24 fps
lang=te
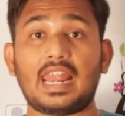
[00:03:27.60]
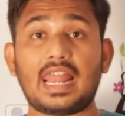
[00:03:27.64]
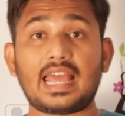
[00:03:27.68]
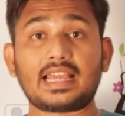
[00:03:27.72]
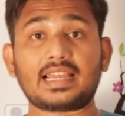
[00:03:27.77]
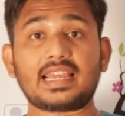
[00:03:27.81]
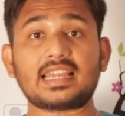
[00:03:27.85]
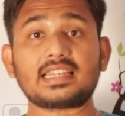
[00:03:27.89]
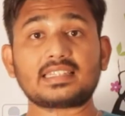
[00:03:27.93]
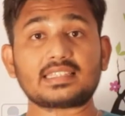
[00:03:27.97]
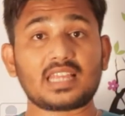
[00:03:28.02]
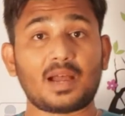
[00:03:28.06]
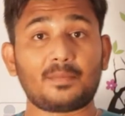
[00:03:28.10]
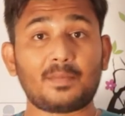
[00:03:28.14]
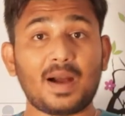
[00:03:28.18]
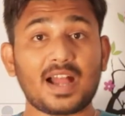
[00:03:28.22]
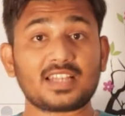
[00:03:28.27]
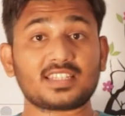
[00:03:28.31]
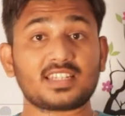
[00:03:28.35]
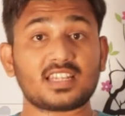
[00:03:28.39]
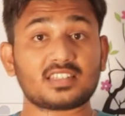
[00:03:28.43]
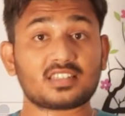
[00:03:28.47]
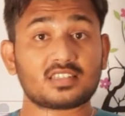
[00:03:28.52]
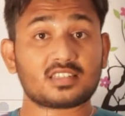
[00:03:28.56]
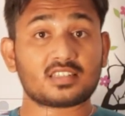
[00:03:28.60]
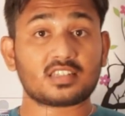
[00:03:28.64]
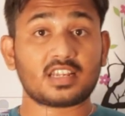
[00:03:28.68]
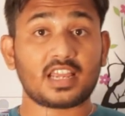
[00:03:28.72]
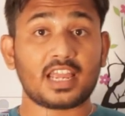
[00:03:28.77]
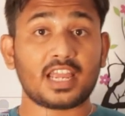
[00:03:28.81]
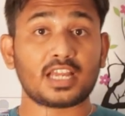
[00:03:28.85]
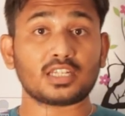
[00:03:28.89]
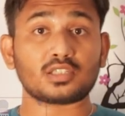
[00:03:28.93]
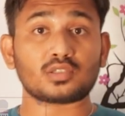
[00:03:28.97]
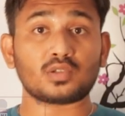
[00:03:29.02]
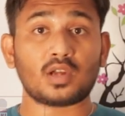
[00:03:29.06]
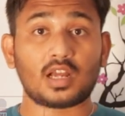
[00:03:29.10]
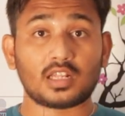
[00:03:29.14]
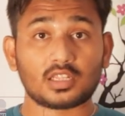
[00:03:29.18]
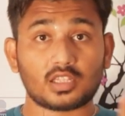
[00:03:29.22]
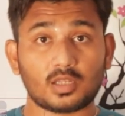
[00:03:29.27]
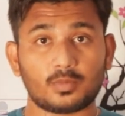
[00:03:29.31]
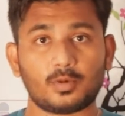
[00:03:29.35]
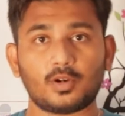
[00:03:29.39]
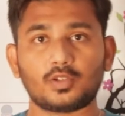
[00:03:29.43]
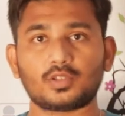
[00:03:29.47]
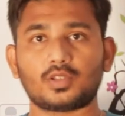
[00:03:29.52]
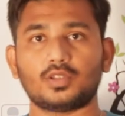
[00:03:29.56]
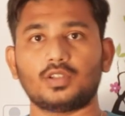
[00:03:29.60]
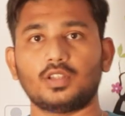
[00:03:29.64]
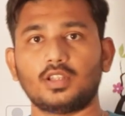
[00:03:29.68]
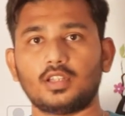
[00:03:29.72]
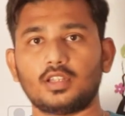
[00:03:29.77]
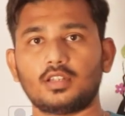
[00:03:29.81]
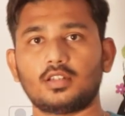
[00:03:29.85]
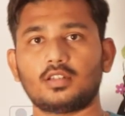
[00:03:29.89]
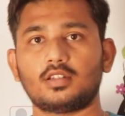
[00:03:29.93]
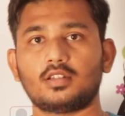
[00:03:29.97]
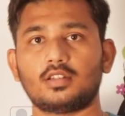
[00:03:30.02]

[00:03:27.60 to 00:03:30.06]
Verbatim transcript: అలాగే సమాజ శ్రేయస్సు అంతమవుతుంది